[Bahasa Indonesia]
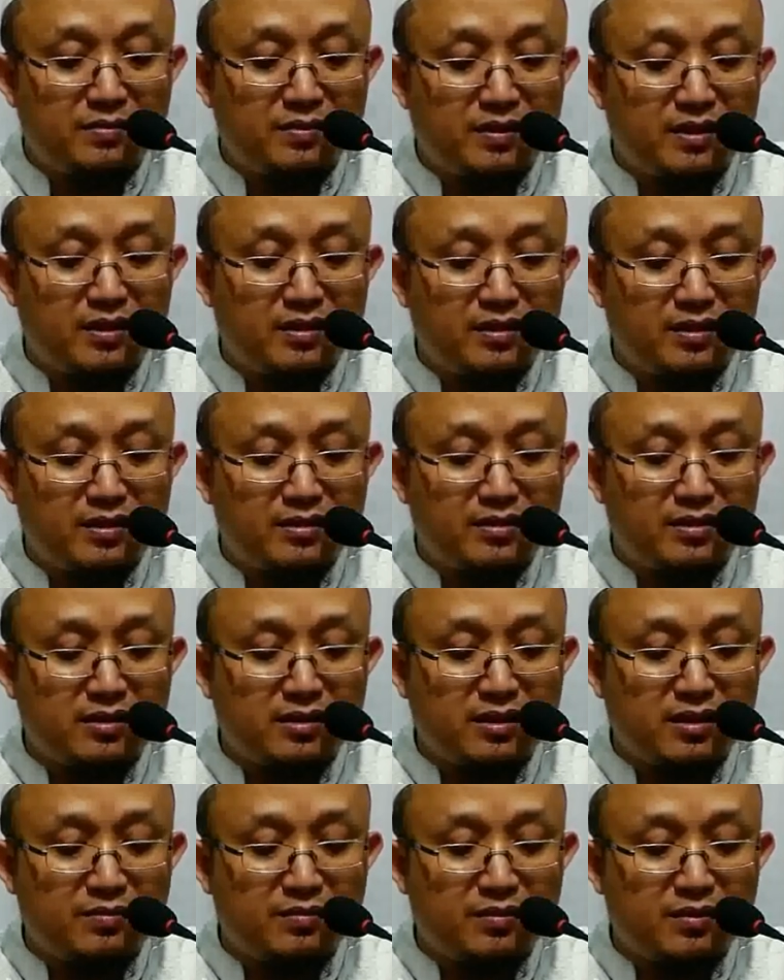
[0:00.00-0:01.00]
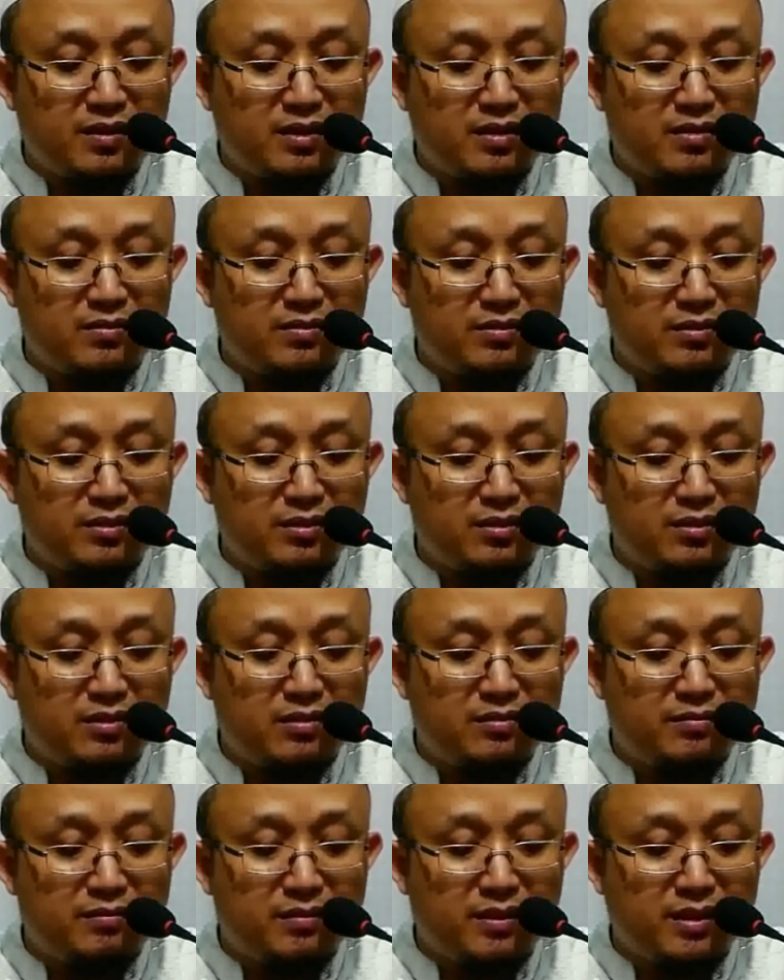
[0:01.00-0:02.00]
atas setiap orang untuk
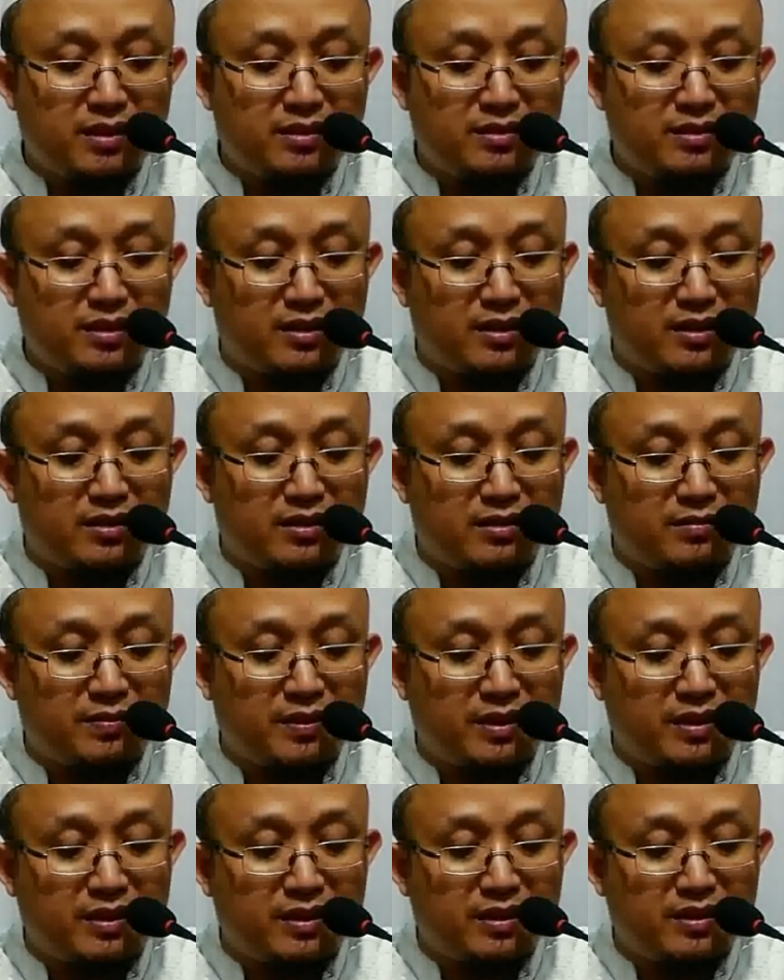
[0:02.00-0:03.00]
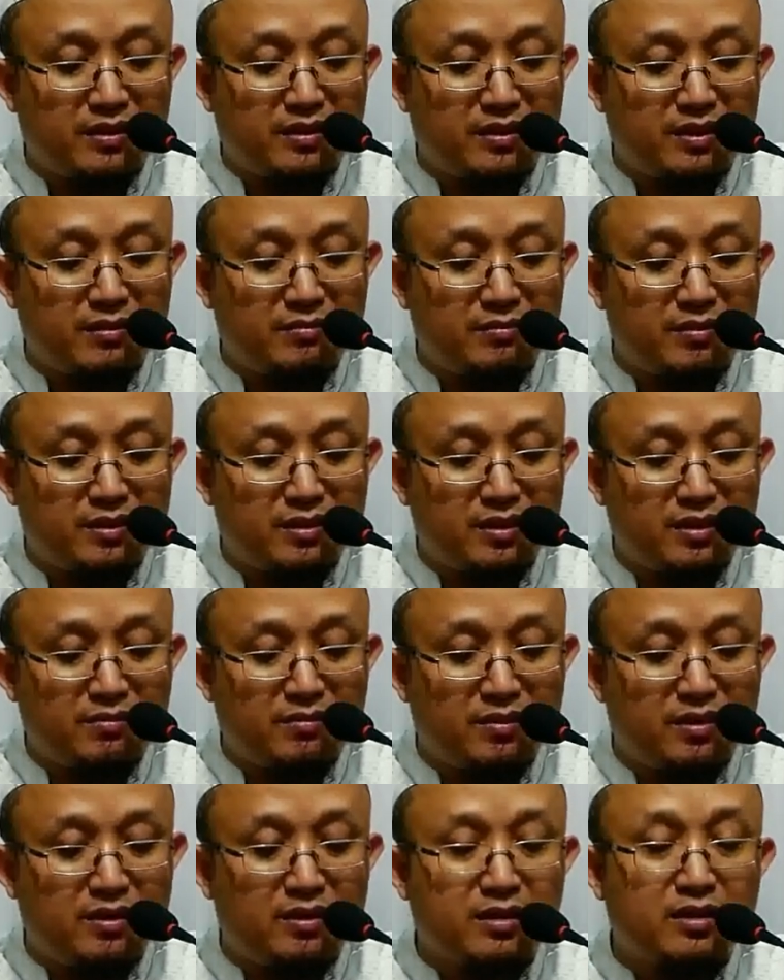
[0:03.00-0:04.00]
mengajarkan kebaikan ini yang
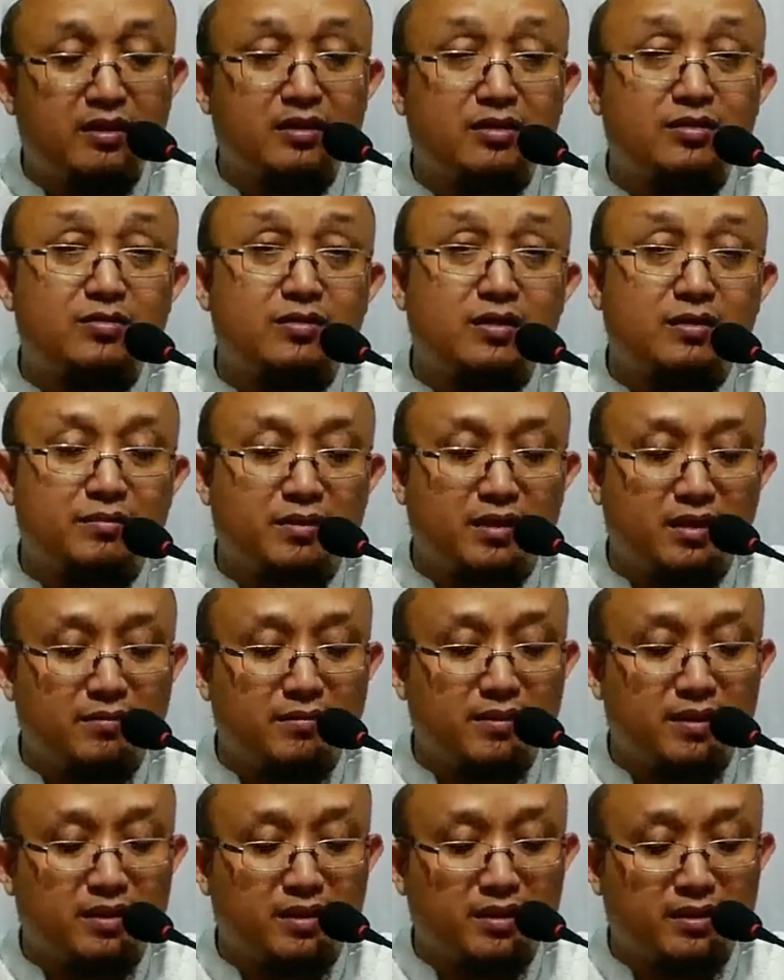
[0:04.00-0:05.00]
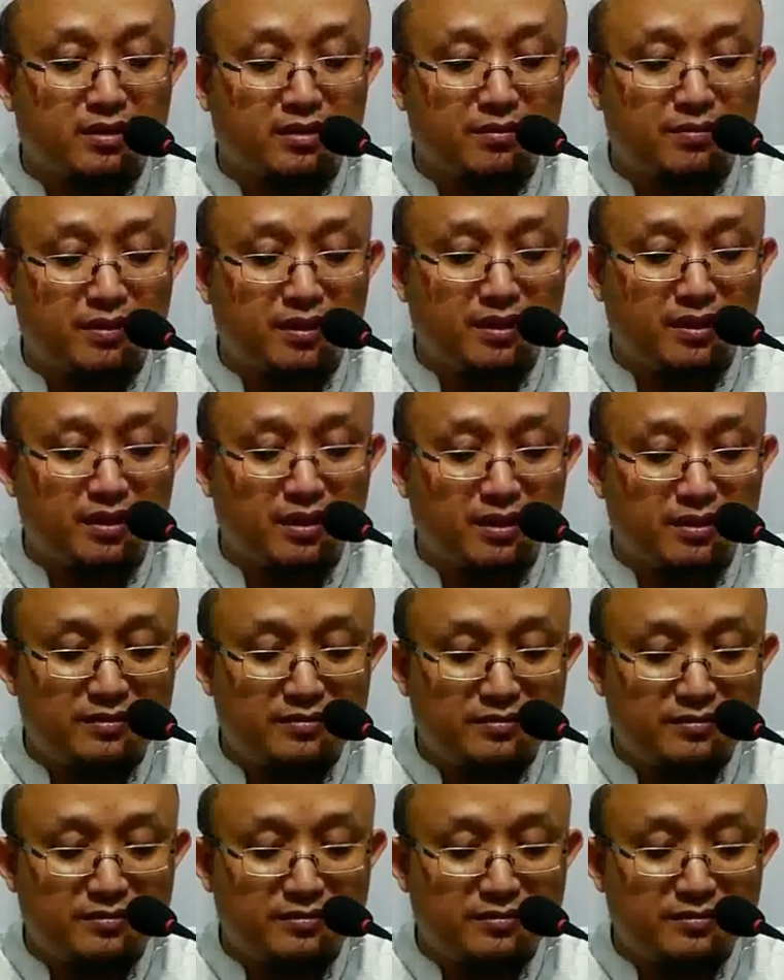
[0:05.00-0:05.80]
pertama, yang kedua mengamalkan kebaikan.